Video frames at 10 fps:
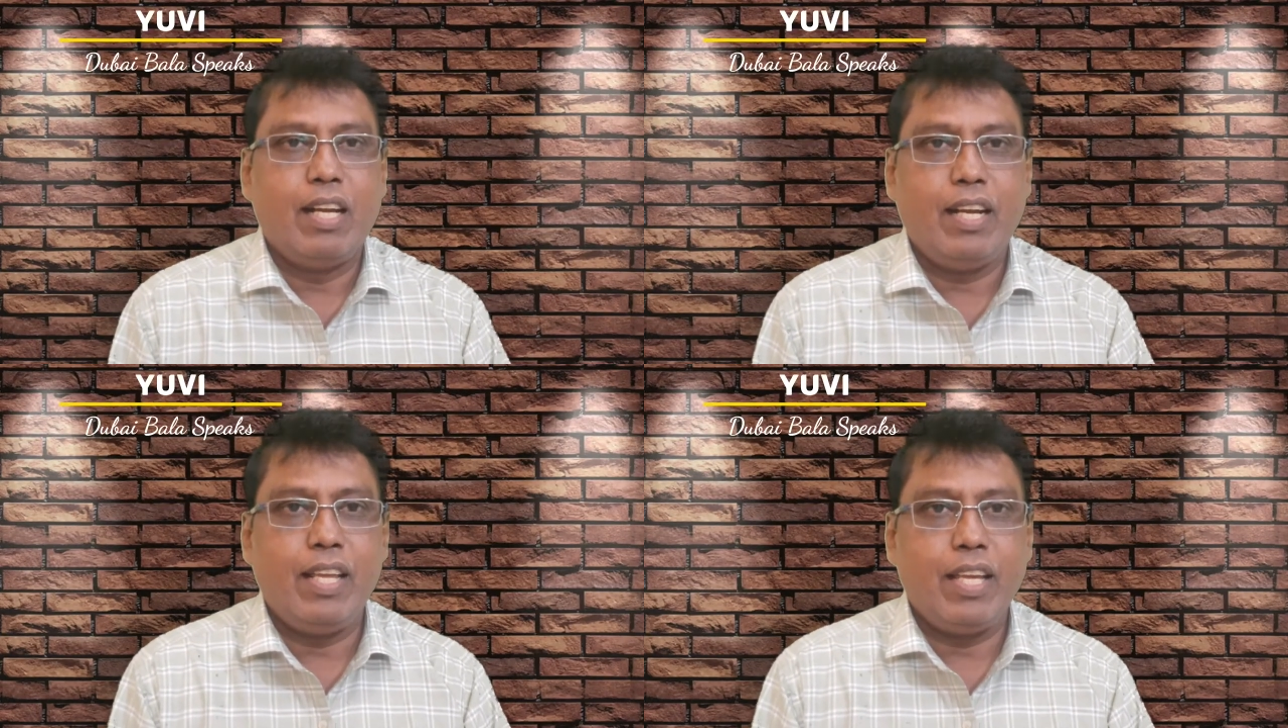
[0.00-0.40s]

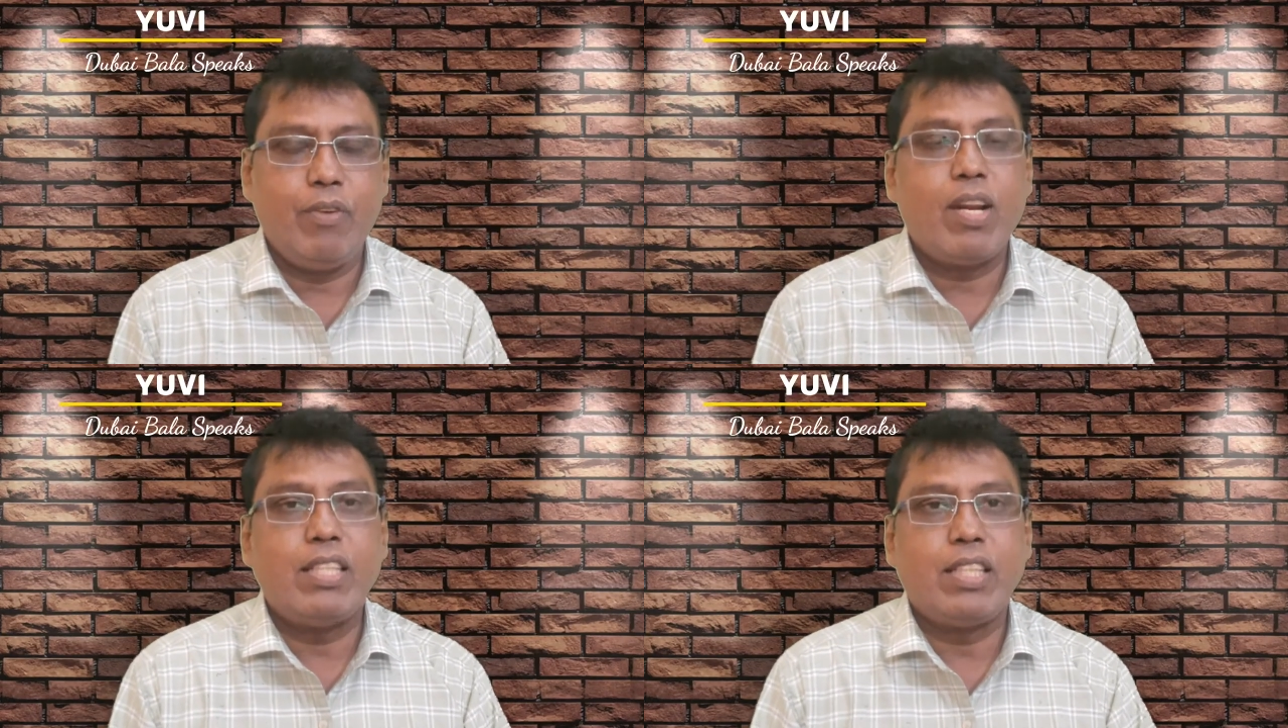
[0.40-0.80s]
இன்றைக்கி
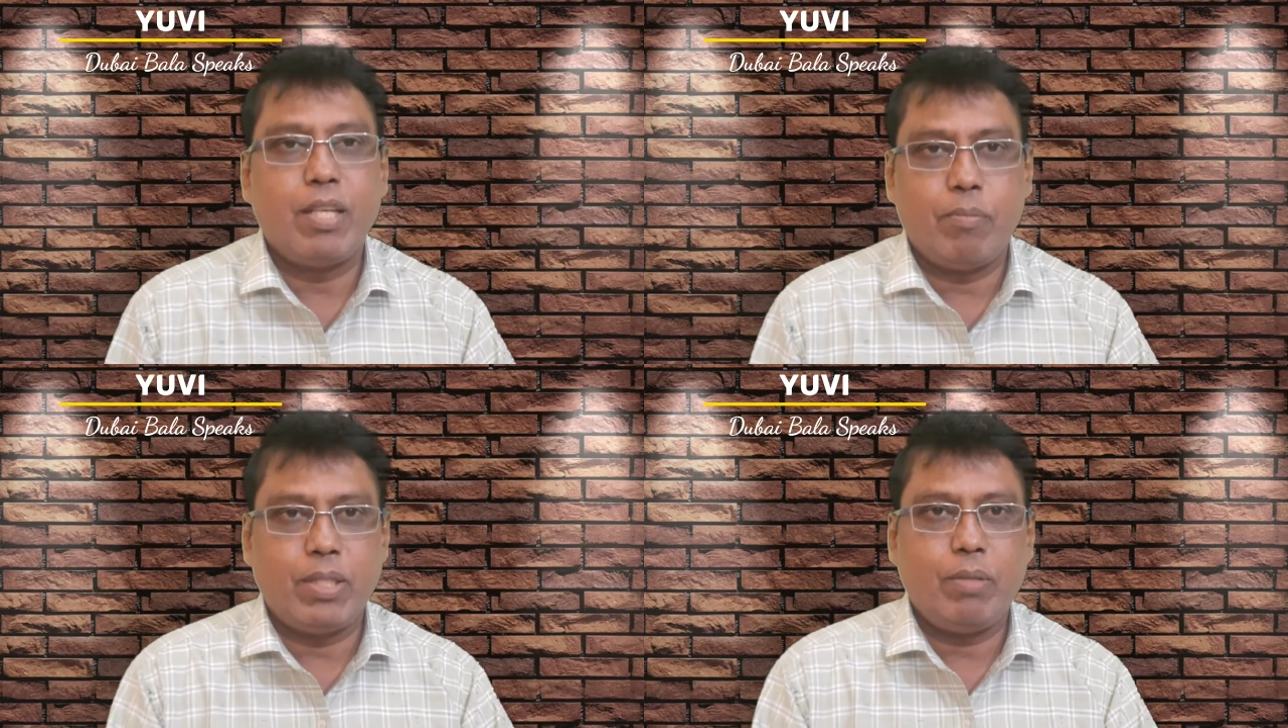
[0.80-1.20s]
யுவராஜ்
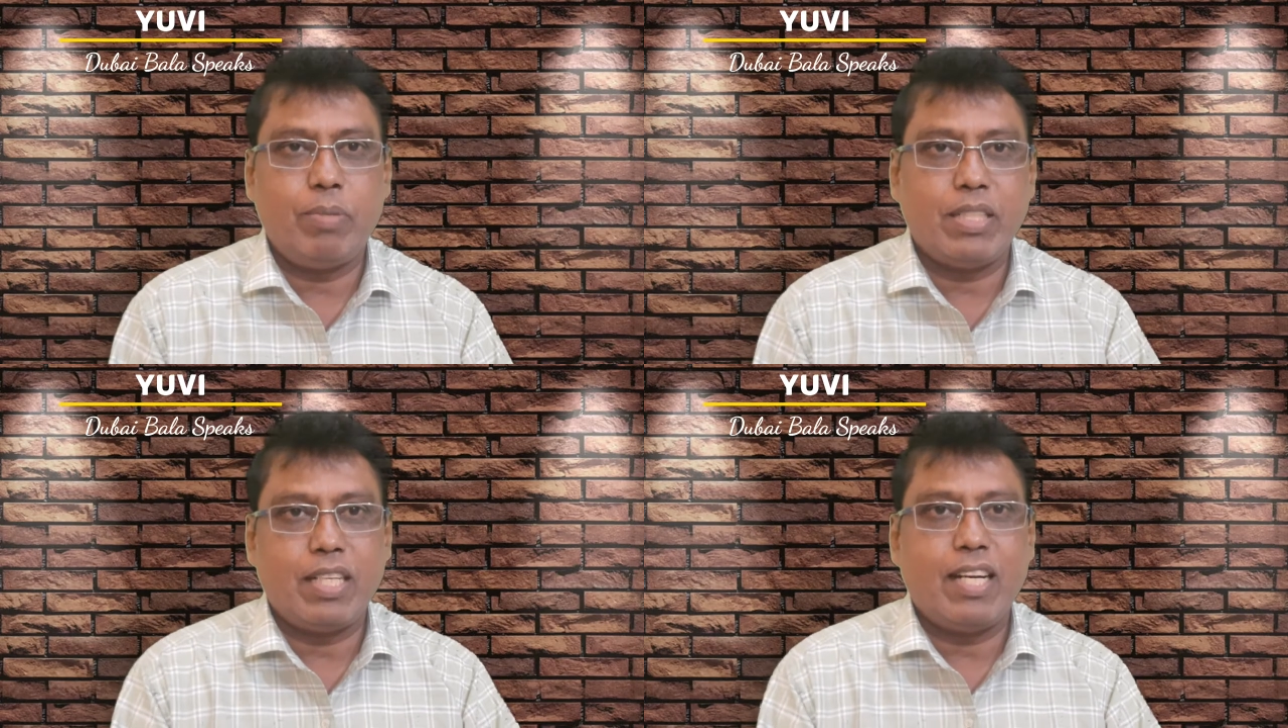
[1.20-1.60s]
சிங்கை பற்றி
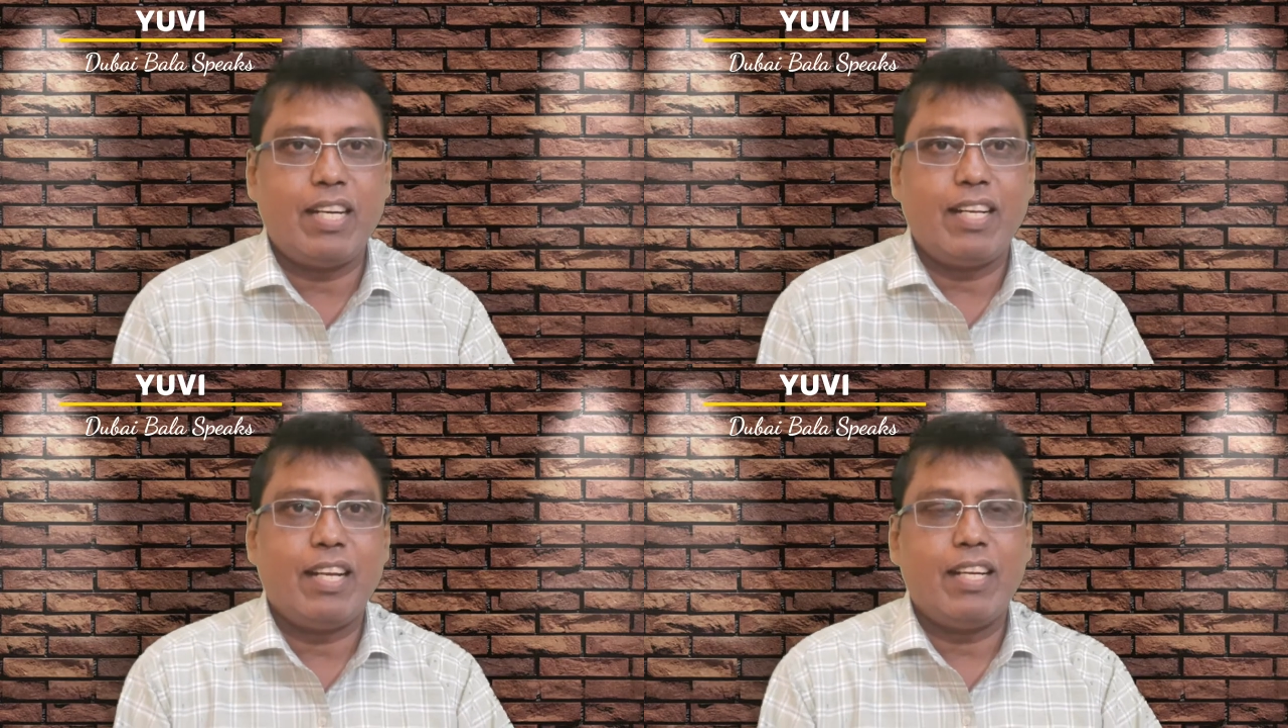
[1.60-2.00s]
பேசலான்
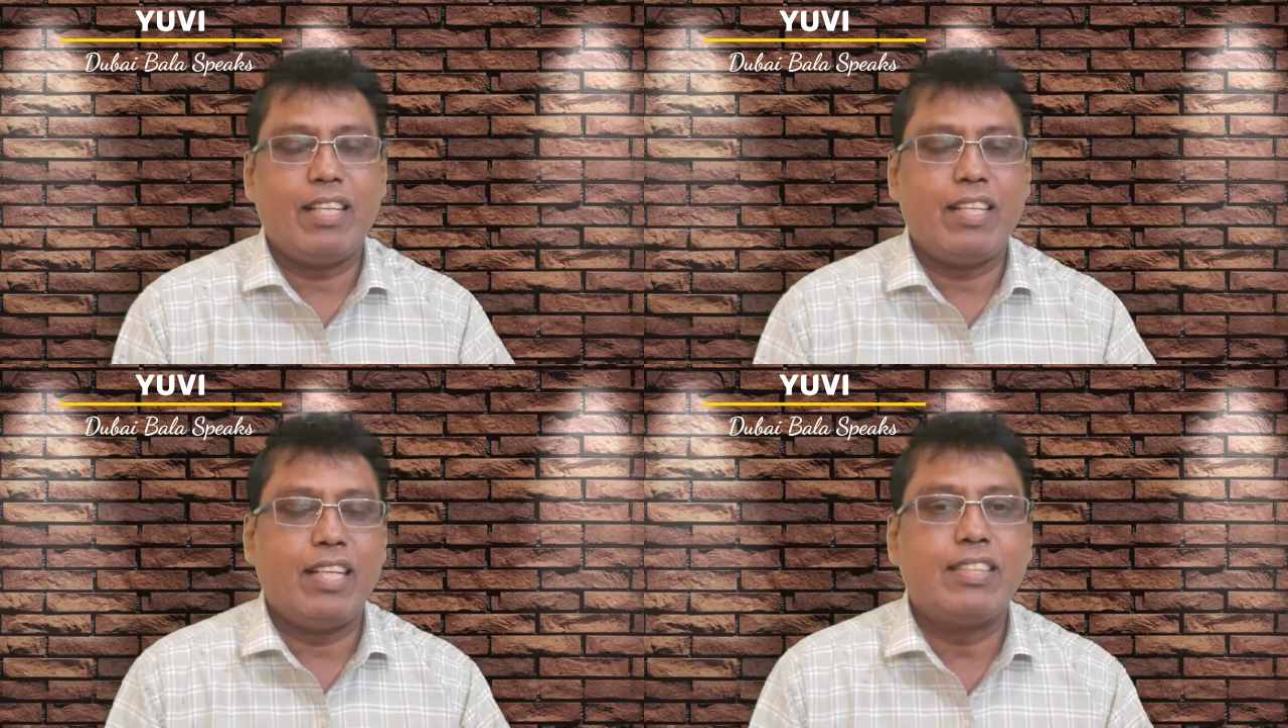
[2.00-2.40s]
இருக்கேன்
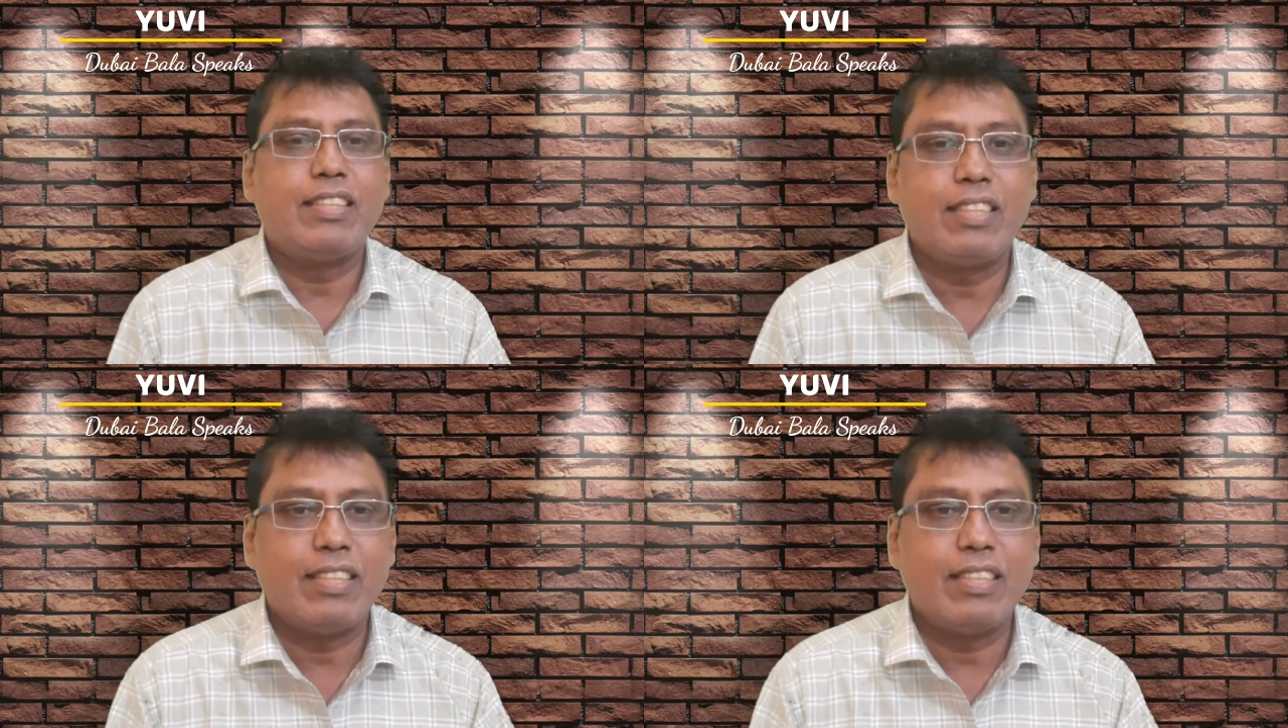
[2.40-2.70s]
எஸ்